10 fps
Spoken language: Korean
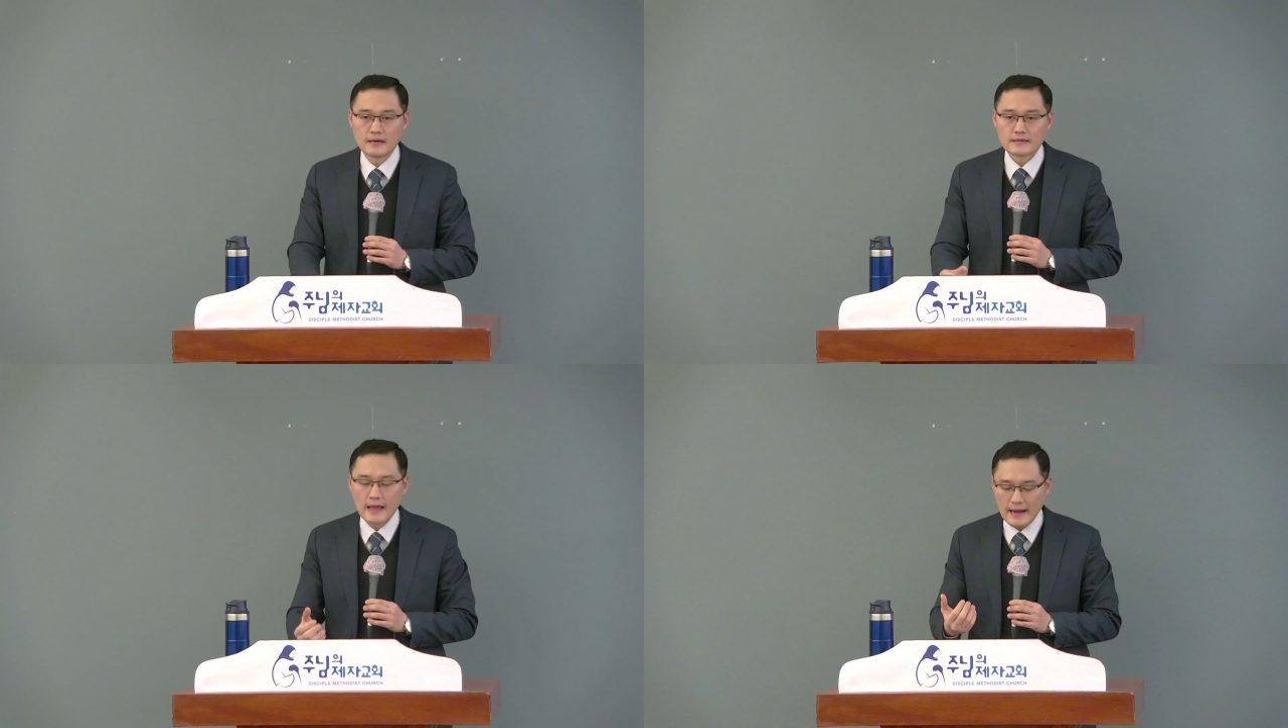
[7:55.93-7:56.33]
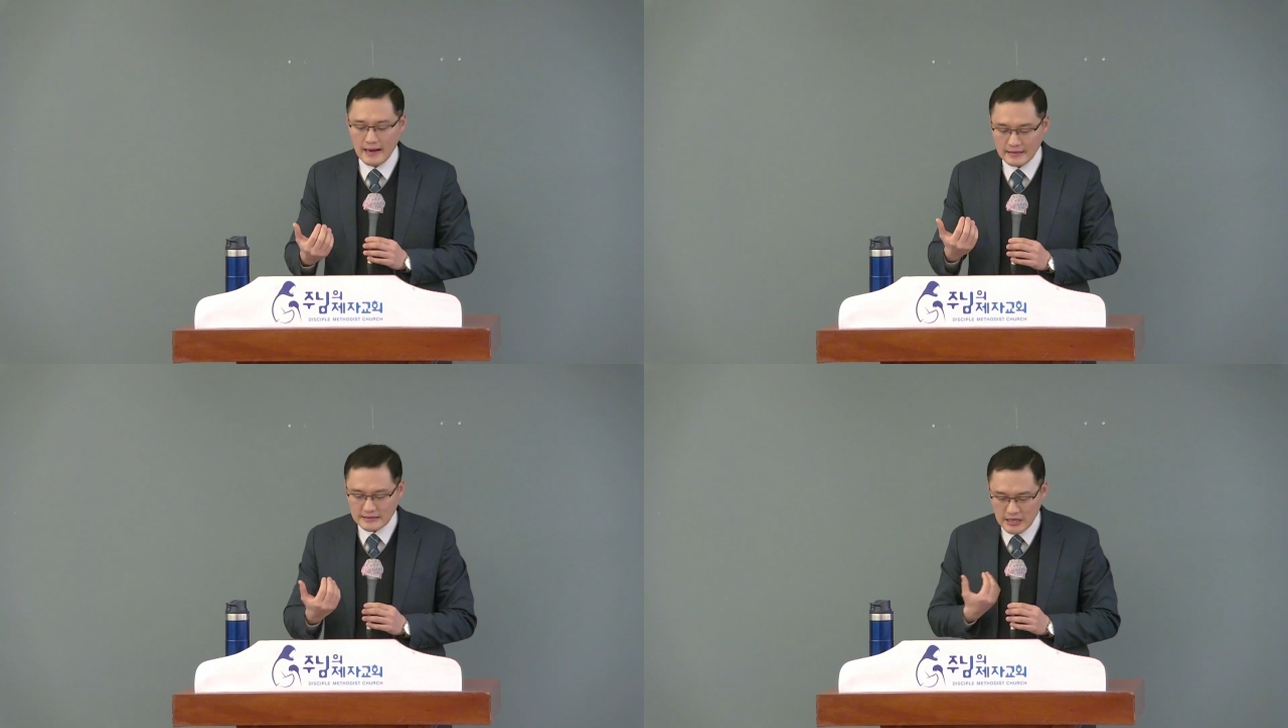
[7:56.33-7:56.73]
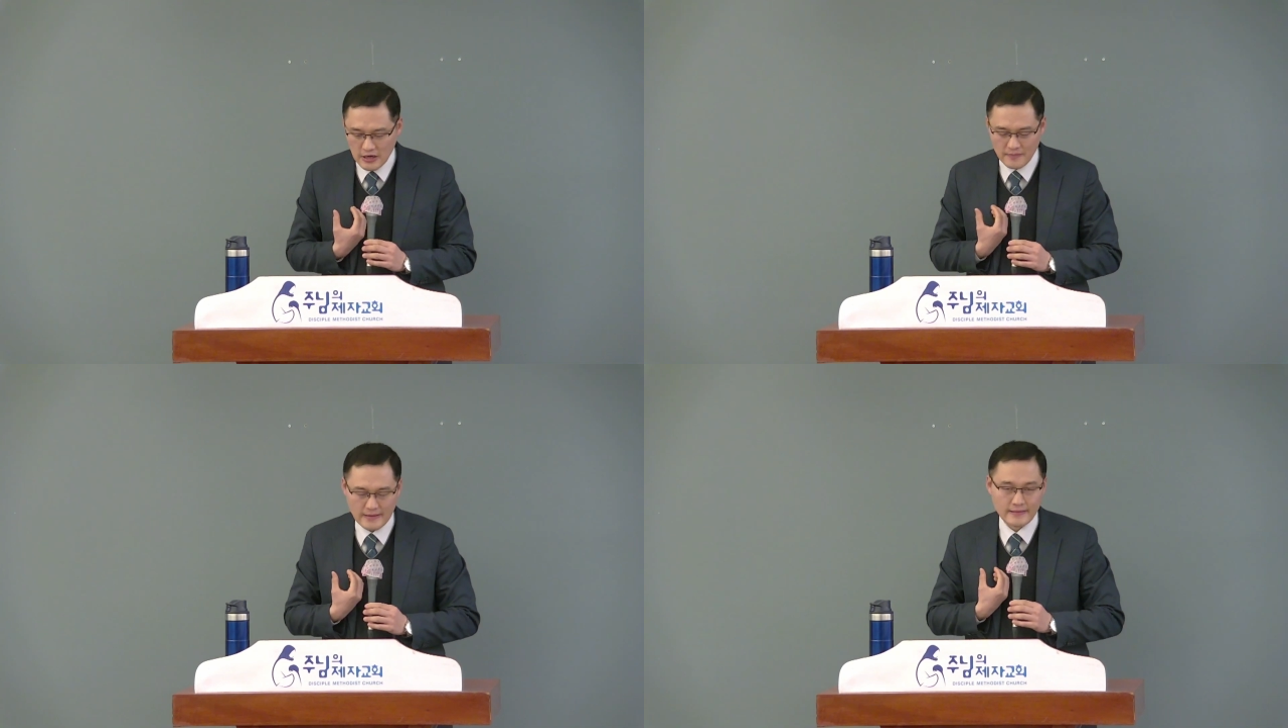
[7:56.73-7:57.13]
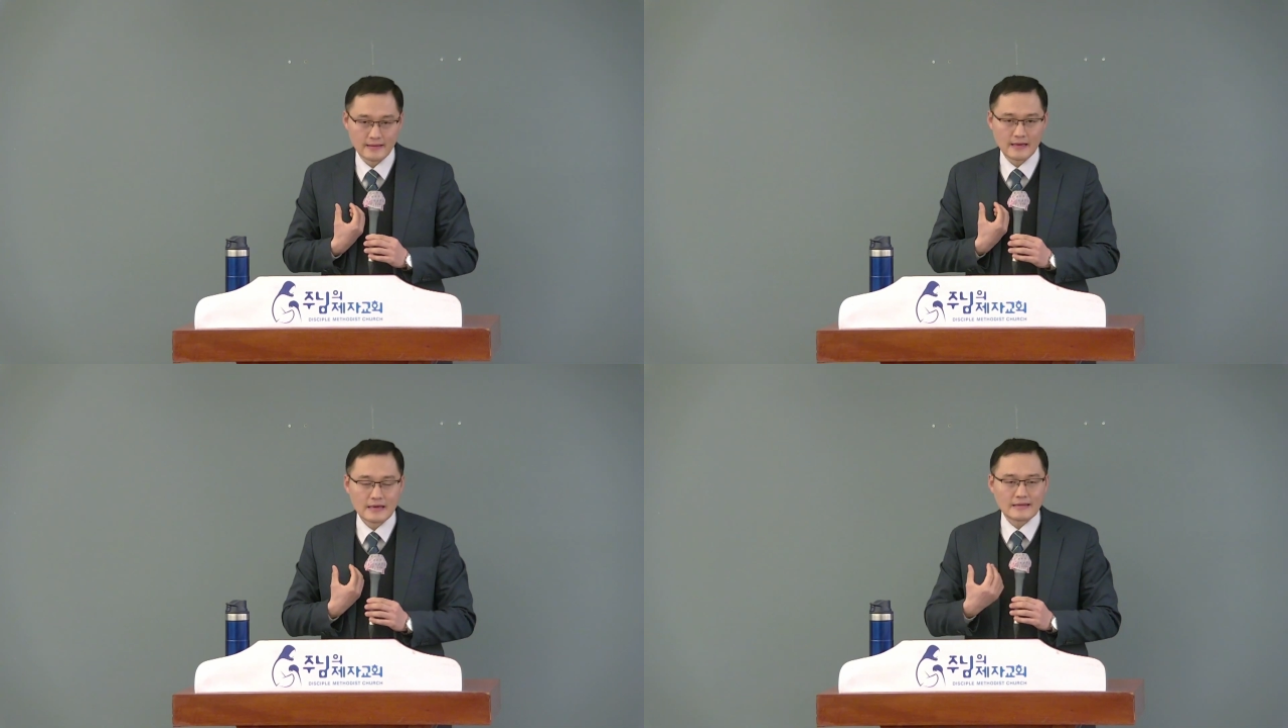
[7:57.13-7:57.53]
내가 체험한
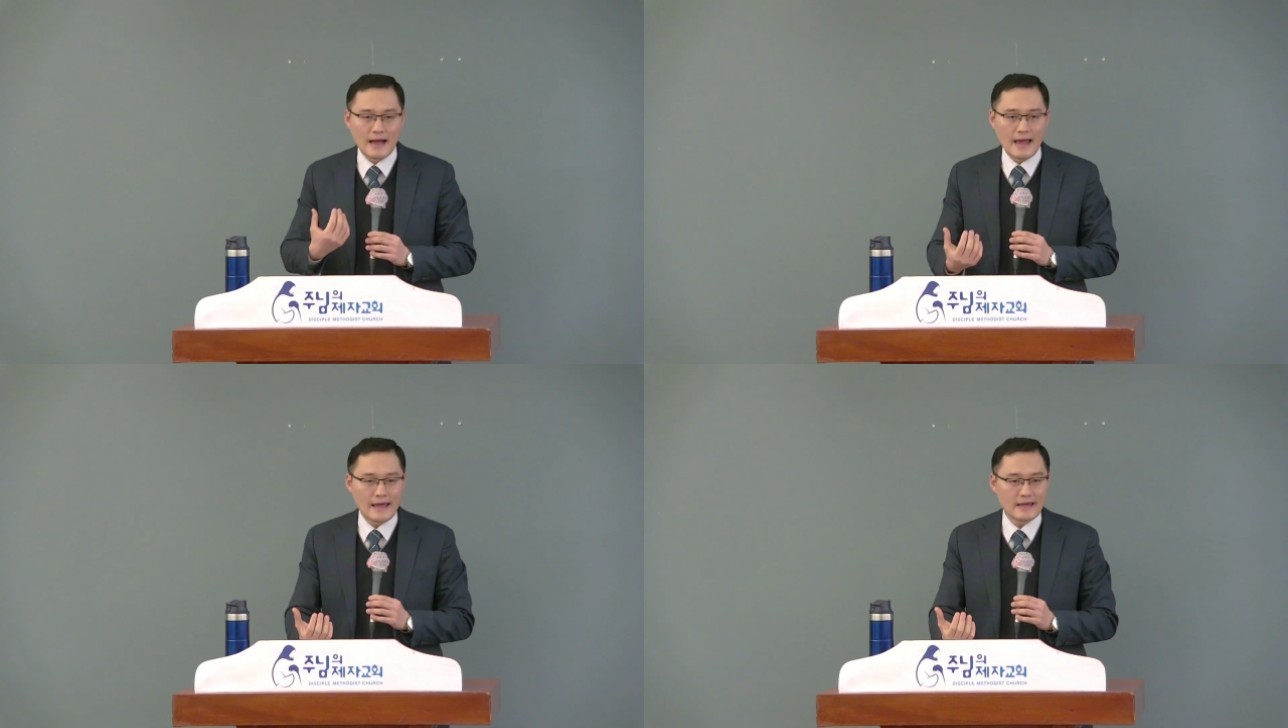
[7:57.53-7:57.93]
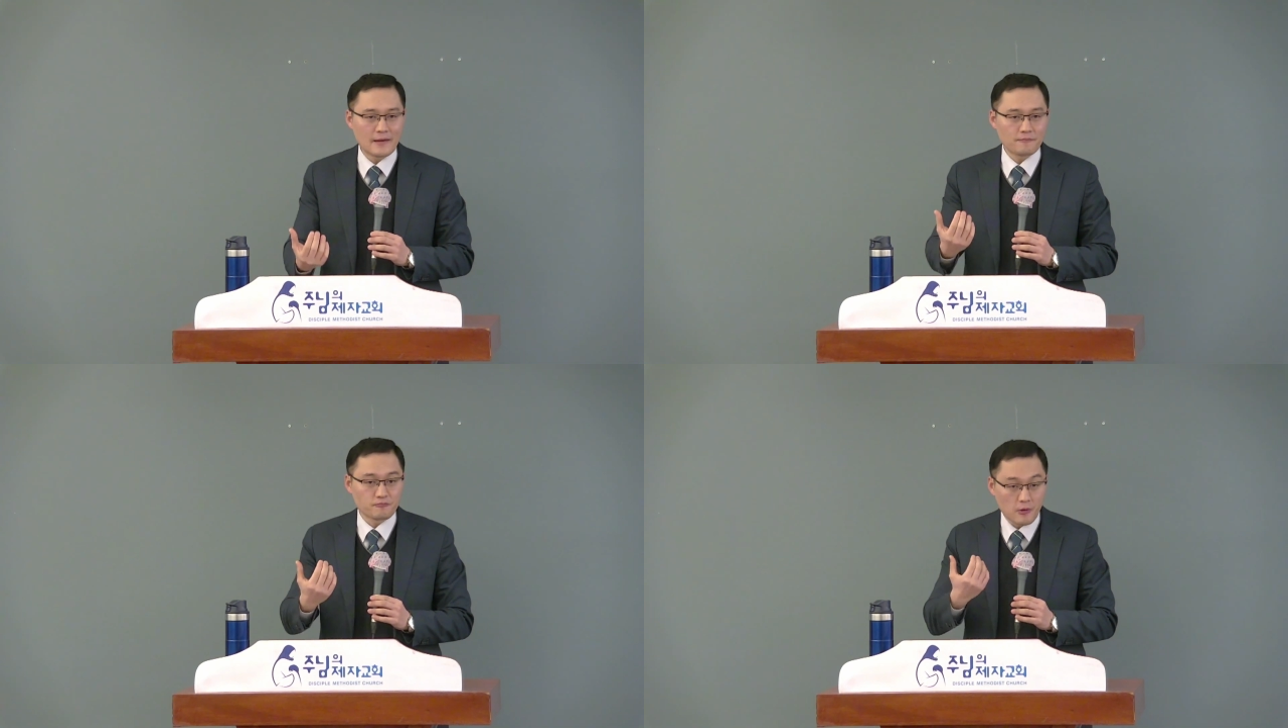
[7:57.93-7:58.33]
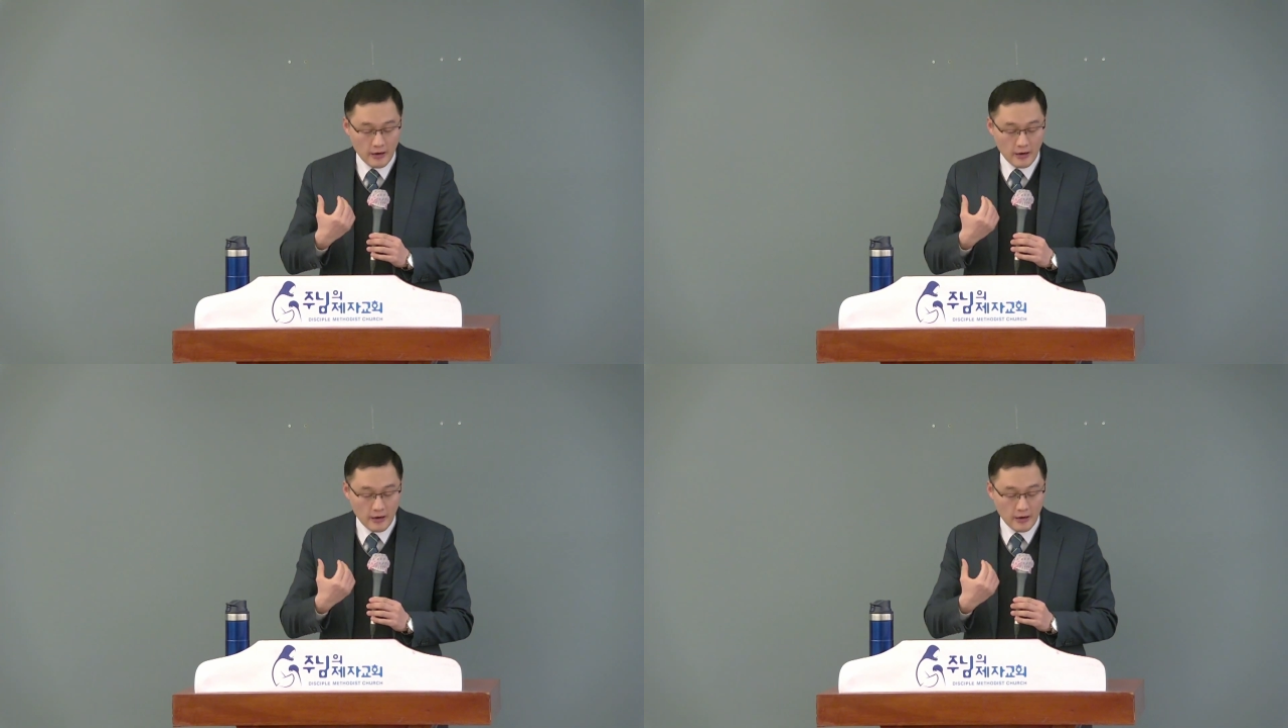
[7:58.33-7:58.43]
나에게